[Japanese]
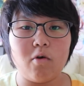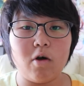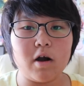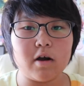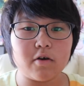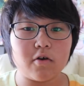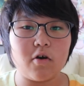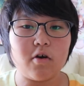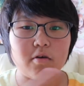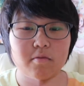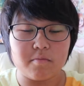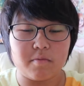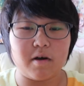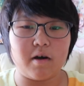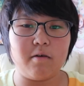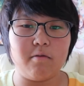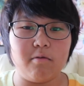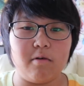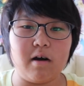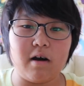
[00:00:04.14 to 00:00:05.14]
おはこん
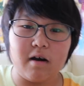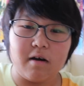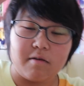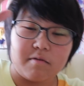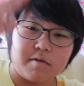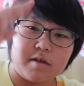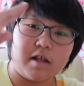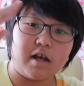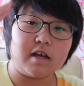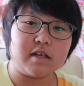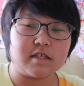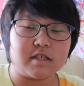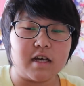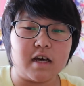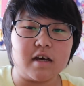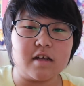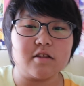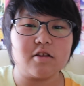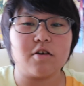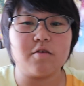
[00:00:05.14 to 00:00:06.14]
ばんは、皆
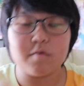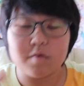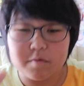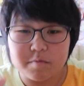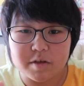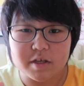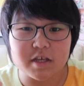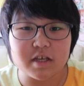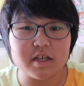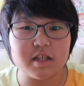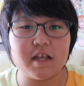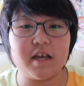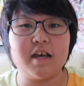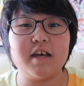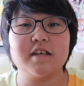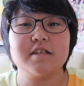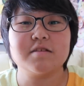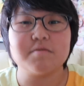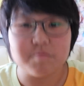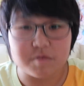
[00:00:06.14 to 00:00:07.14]
さんどうもミッキー
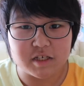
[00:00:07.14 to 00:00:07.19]
です。